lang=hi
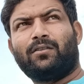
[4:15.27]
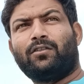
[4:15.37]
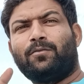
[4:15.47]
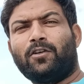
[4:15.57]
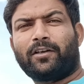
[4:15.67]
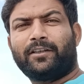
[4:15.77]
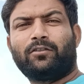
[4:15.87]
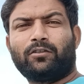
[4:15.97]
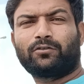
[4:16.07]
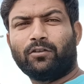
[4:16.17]
गुड मॉर्निंग
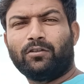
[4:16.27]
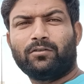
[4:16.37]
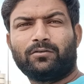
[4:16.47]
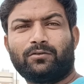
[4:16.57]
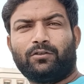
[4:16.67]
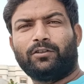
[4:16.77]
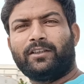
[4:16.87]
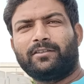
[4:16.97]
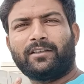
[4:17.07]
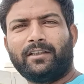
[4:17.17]
दोस्तों दो
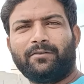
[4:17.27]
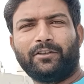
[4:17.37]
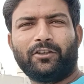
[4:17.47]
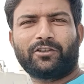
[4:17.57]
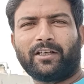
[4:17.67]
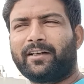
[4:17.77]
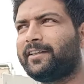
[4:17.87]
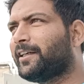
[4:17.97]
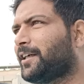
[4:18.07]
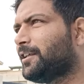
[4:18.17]
दिन से ये वीडियो चल
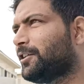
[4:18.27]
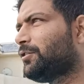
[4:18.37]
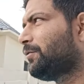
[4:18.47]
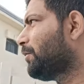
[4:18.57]
रही है कंटिन्यू